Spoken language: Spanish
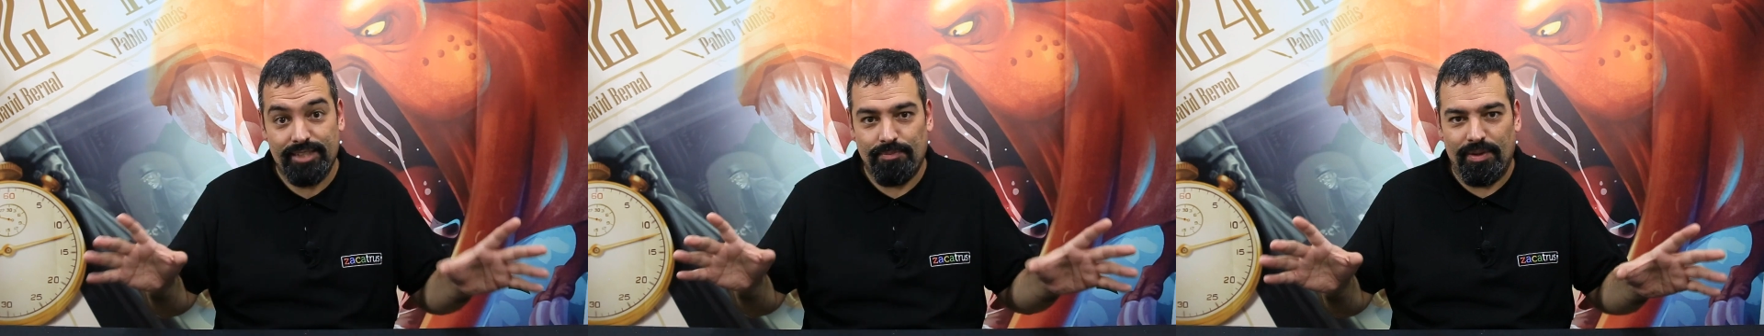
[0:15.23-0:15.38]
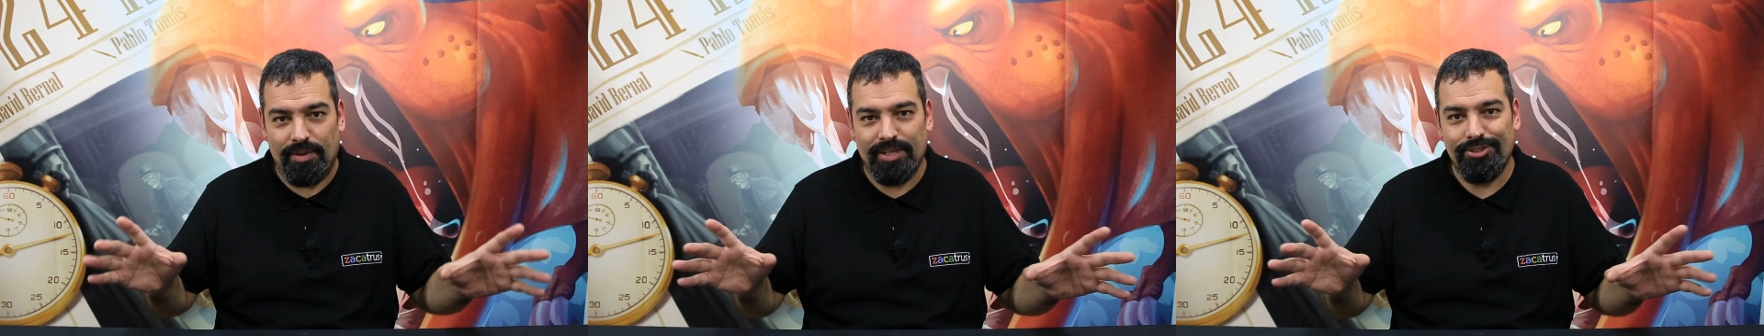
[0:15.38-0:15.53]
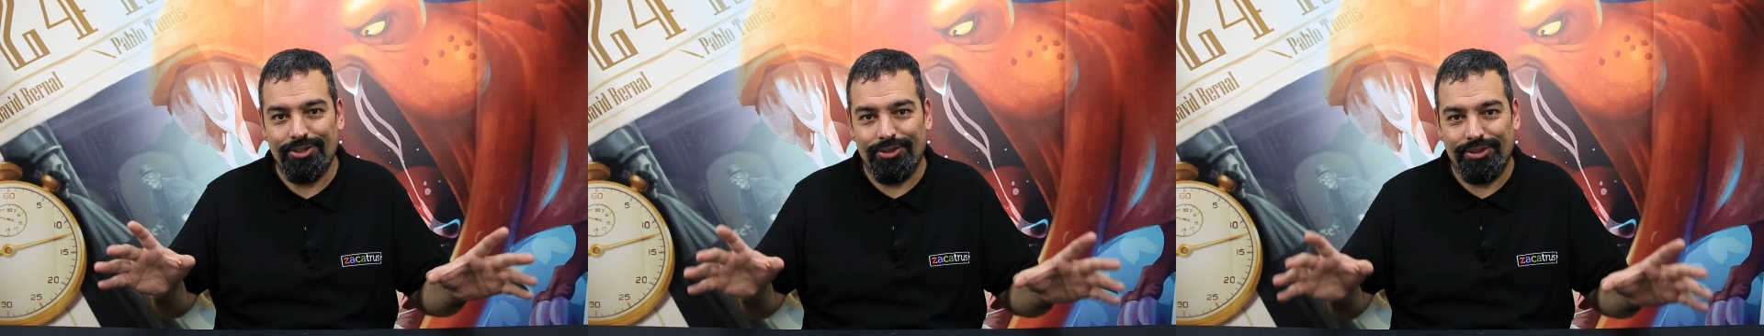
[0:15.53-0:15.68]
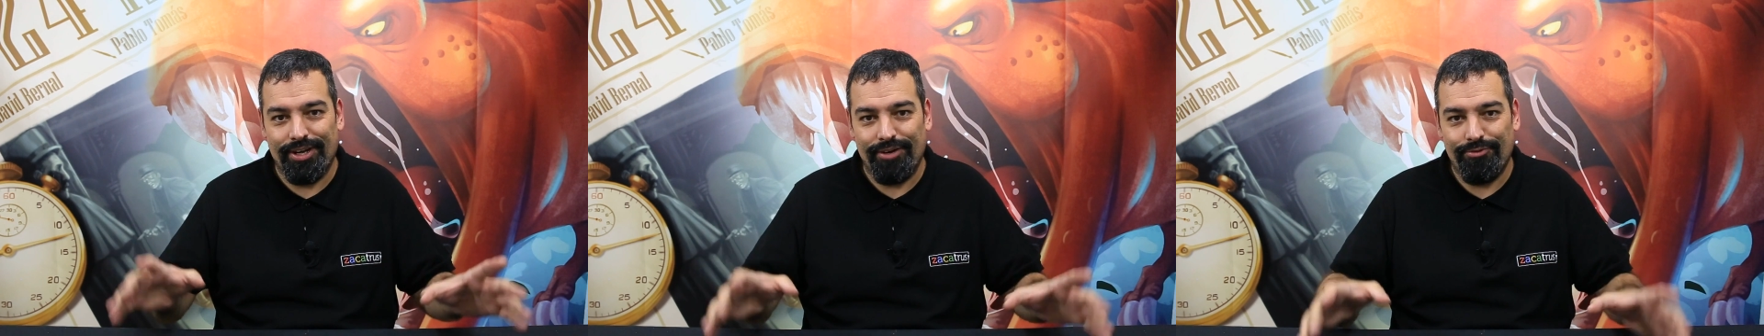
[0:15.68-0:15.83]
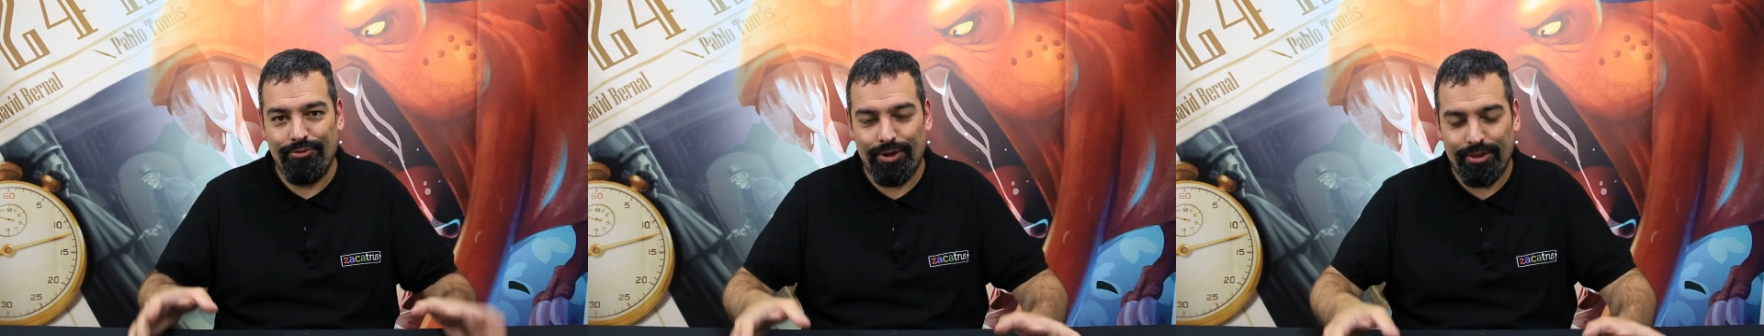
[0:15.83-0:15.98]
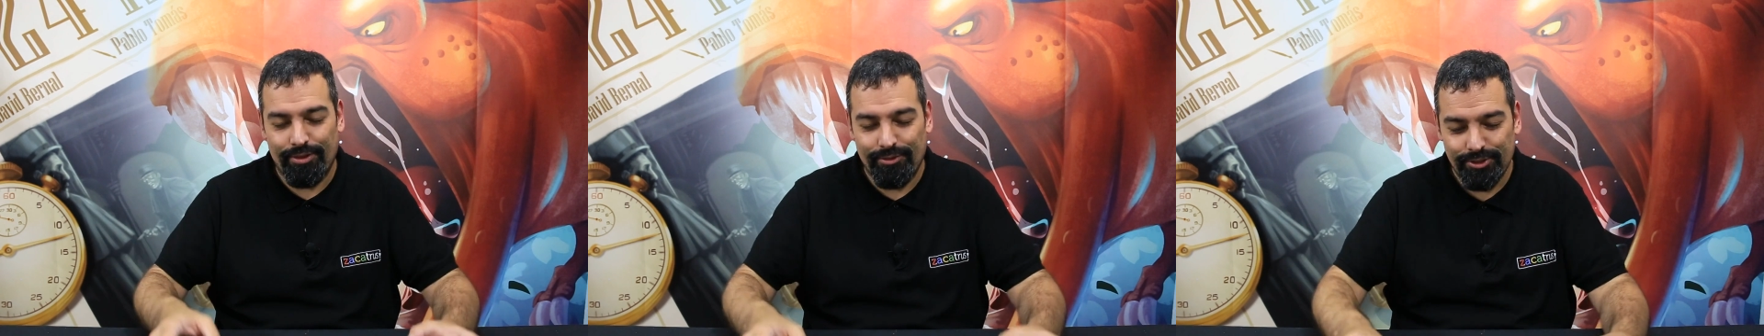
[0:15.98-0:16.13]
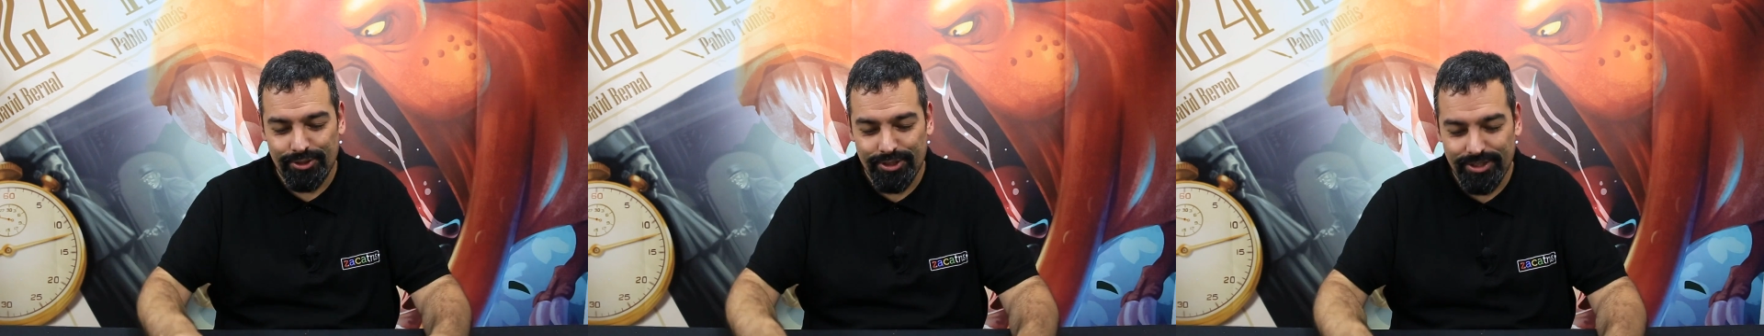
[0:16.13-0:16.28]
expansión de
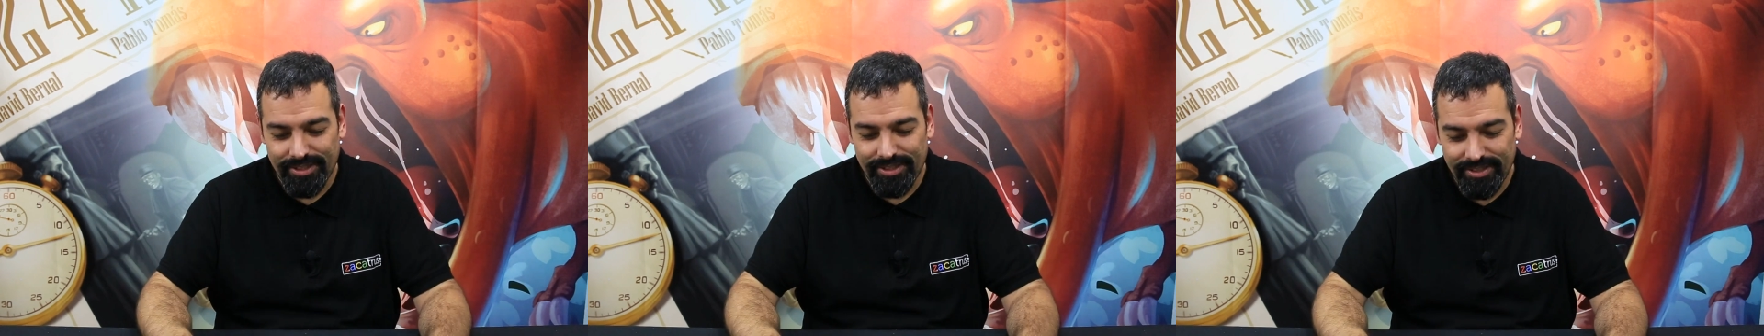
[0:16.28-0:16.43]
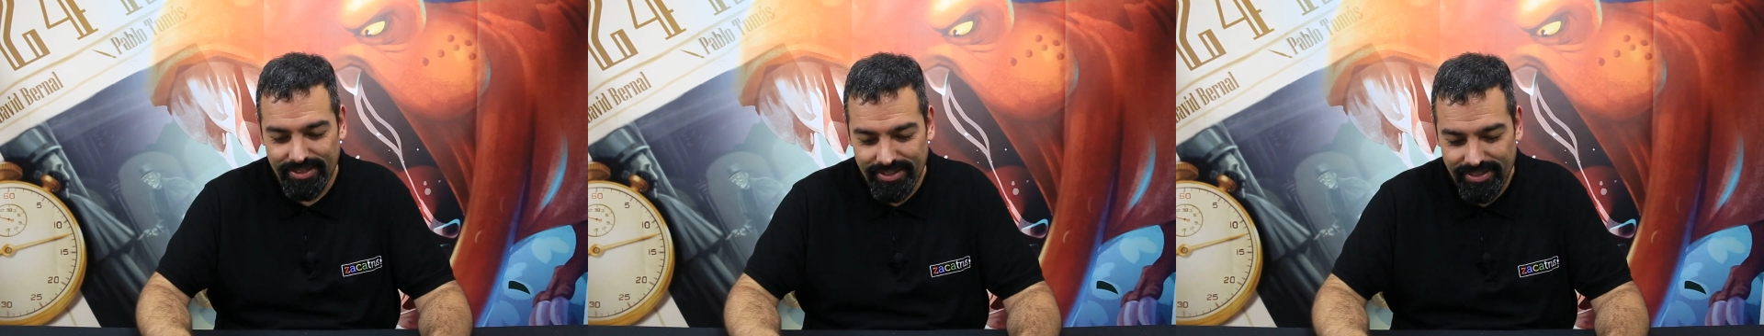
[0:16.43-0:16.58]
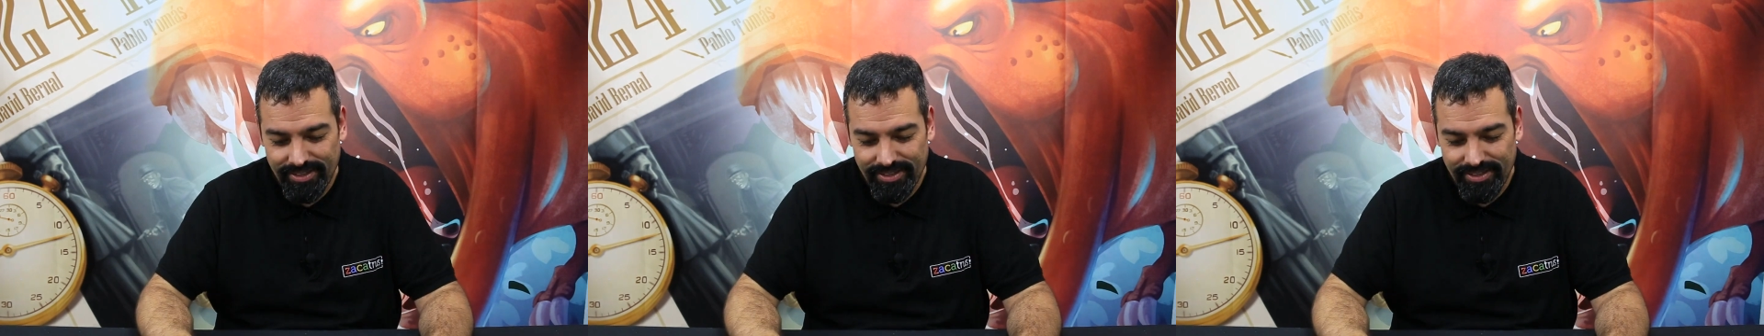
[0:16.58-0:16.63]
refuerzos.